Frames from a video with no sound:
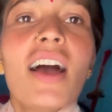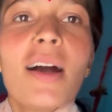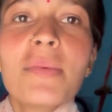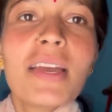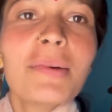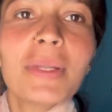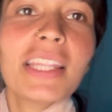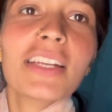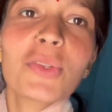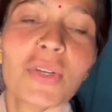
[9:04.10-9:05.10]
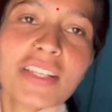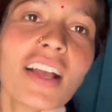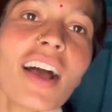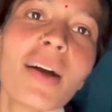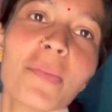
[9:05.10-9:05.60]
अभी हम अंदर थोड़ा सा
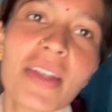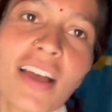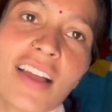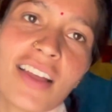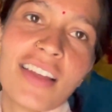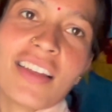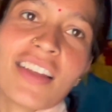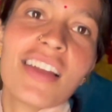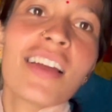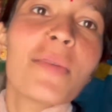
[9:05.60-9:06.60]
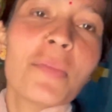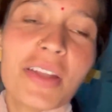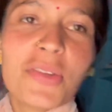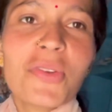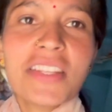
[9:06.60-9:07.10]
अपना
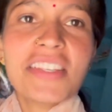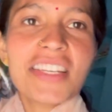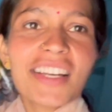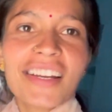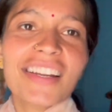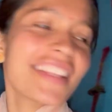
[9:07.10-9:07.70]
मनोरंजन कर रहे